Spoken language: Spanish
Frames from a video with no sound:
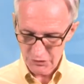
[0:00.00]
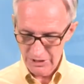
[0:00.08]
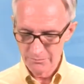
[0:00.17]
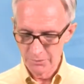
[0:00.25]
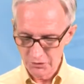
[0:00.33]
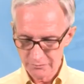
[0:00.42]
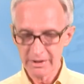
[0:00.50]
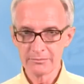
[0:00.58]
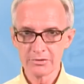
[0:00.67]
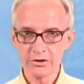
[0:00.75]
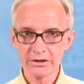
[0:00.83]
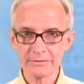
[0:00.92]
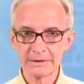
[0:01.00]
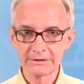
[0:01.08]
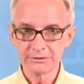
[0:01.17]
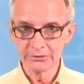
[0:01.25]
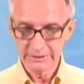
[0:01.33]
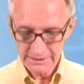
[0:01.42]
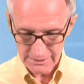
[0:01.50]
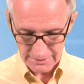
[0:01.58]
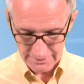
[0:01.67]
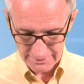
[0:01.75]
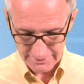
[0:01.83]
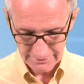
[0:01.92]
ambos miembros respecto de
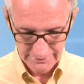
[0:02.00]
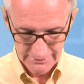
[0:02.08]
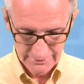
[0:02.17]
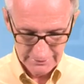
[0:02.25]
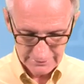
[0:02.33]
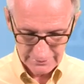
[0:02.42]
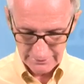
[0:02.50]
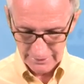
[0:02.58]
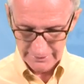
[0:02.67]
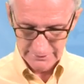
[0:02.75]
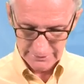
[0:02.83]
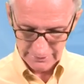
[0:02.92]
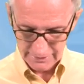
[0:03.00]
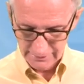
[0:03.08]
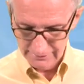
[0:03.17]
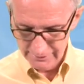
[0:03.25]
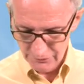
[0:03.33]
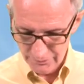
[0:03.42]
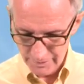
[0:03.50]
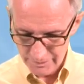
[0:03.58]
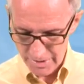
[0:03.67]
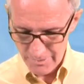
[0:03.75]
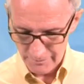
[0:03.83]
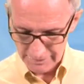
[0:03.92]
x, la integral de
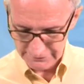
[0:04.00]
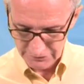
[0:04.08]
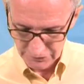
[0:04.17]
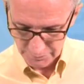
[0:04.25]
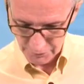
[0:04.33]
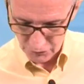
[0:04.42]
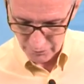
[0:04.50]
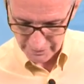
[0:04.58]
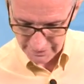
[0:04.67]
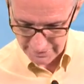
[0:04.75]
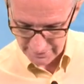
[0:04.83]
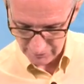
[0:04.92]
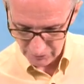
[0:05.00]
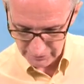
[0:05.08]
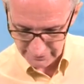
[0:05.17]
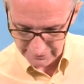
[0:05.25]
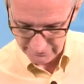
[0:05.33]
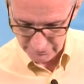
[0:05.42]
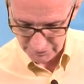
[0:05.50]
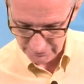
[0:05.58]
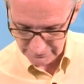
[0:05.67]
v' partido por v es el logaritmo